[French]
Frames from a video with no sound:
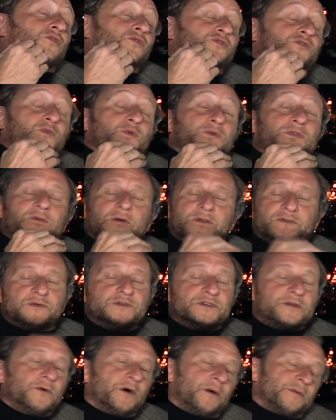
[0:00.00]
construite.
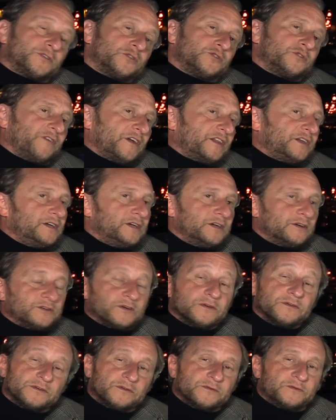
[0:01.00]
Excusez-moi parce que je suis fatigué.
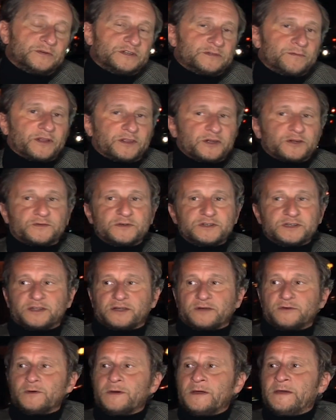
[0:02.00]
ce matin, je fais des
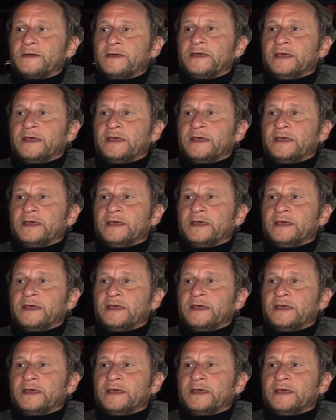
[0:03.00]
interviews.